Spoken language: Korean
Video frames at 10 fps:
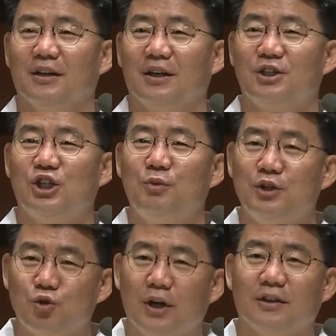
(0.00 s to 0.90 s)
그러니까
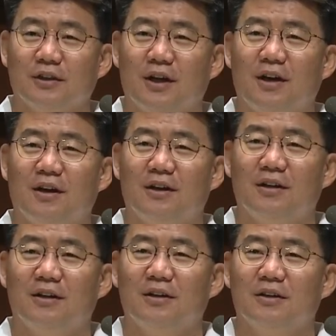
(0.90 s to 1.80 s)
심히 좋았더라.
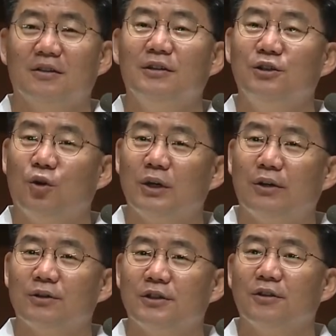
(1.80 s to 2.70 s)
그
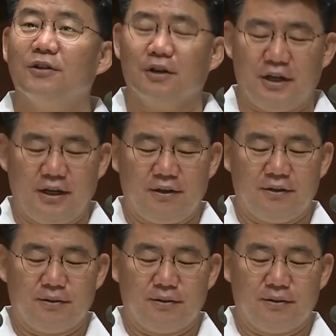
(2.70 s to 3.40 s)
용례로 쓰였던 거예요.